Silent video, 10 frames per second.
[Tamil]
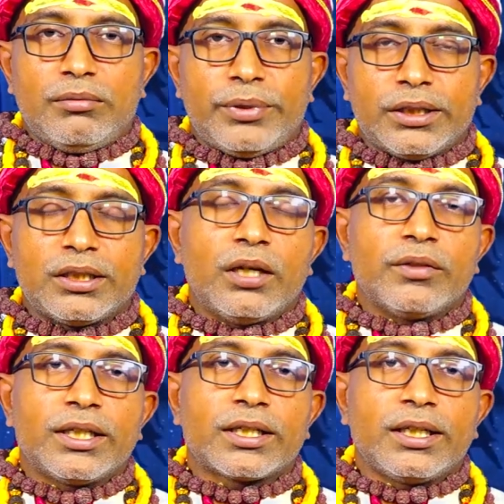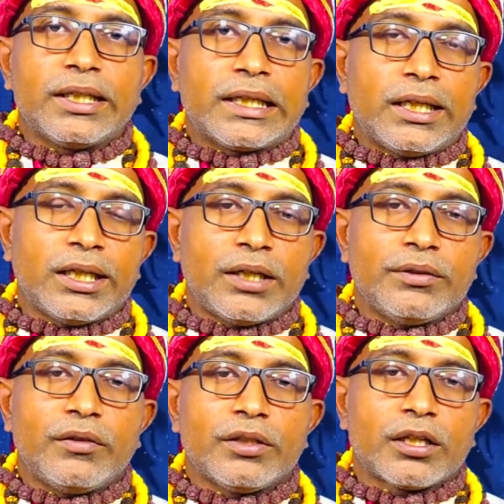பத்து அவதாரங்களில்
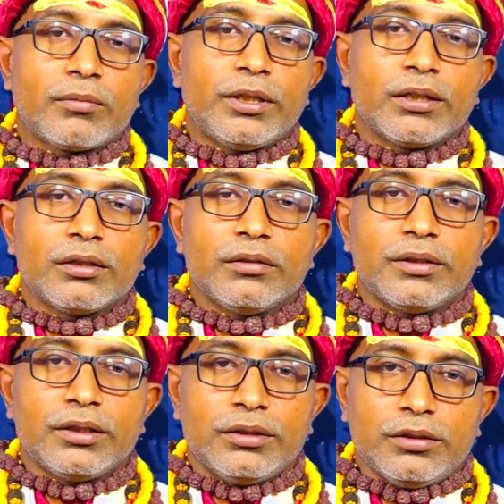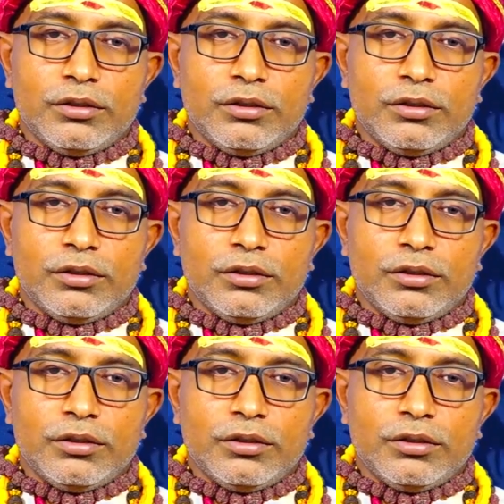ரெண்டாவது அவதாரமாக எடுத்தது வந்து